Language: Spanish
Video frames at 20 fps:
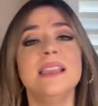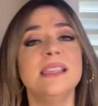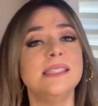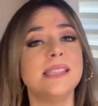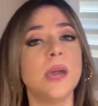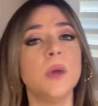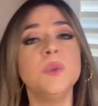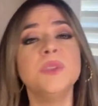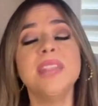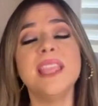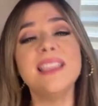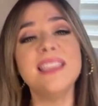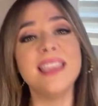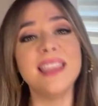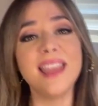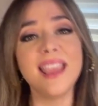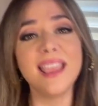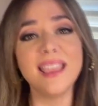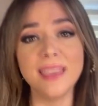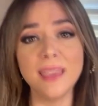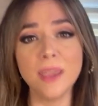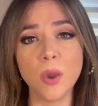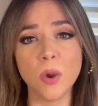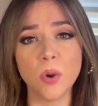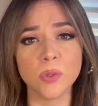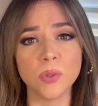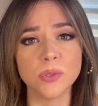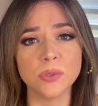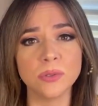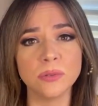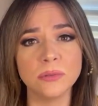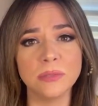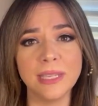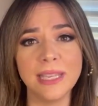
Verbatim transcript: Quizás usted quiere hijos